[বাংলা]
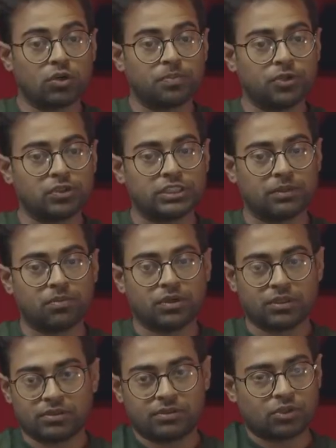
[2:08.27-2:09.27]
জনপ্রিয় যে
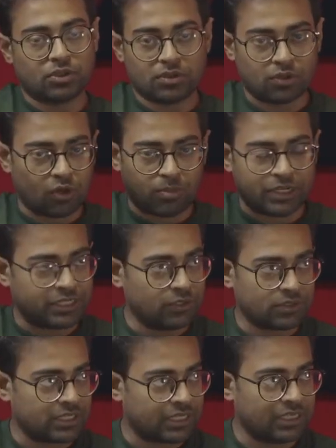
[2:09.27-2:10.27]
বই ধরো রবার্ট
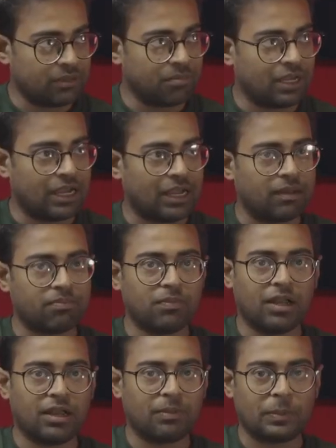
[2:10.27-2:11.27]
কিওসাকি বা
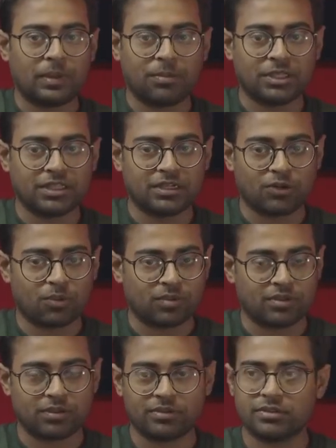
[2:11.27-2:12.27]
আমাদের
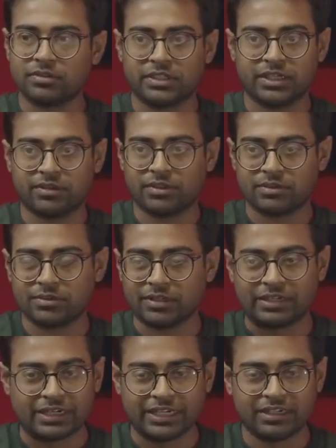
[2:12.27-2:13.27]
যে
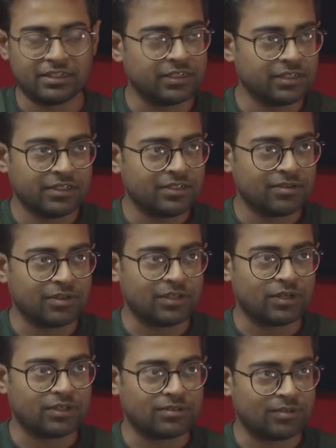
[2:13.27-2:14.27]
গ্রিন
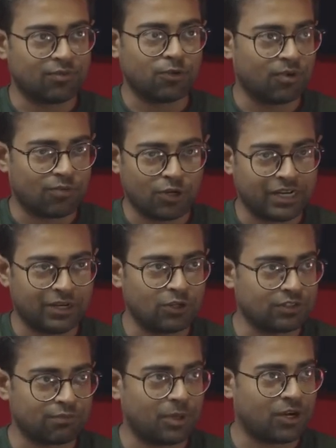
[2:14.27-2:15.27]
ফোরটি
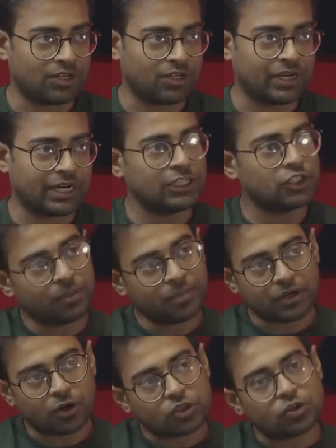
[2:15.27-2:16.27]
লজ অফ পাওয়ার টাওয়ার
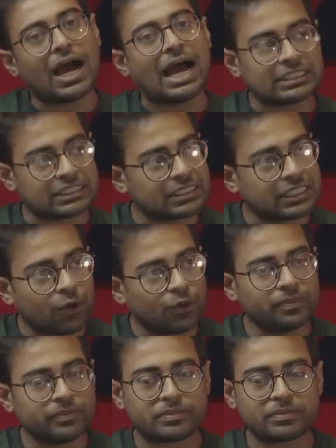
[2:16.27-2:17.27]
এইসবের হয়তো আসে তাও
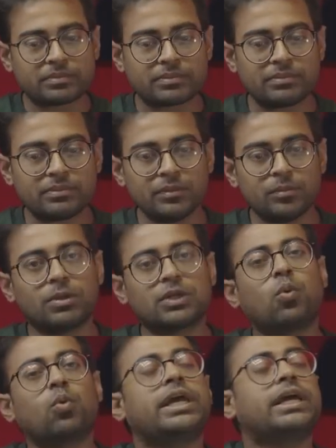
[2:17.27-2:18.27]
বাট
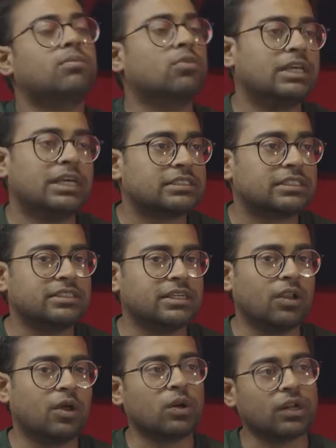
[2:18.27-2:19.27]
অনেক বই আছে
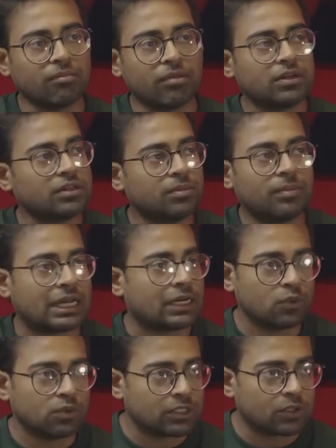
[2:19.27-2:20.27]
যেগুলো অনেক ভালো কিন্তু বাংলা
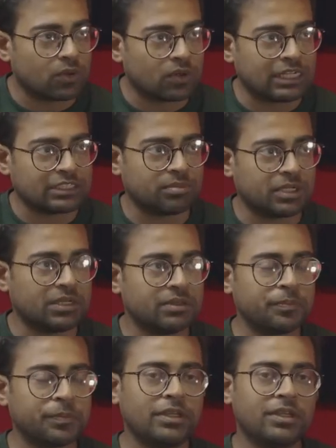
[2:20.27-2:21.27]
অনুবাদ কখনো আসবে না
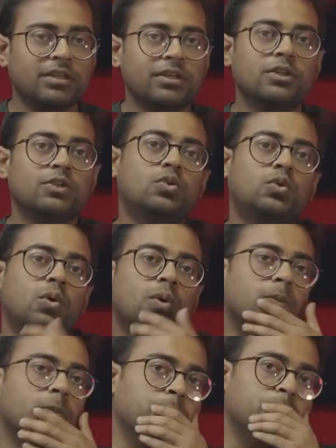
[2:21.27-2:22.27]
তো
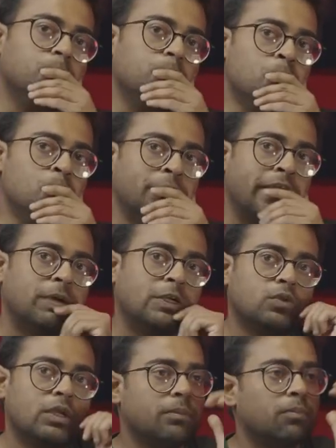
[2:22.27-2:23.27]
এই
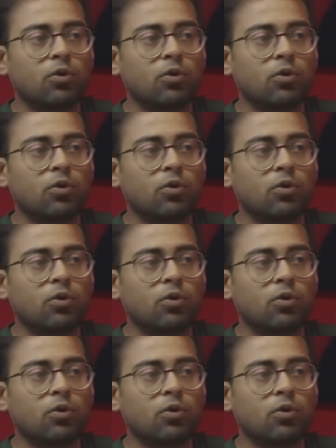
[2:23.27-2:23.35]
মানুষগুলো কি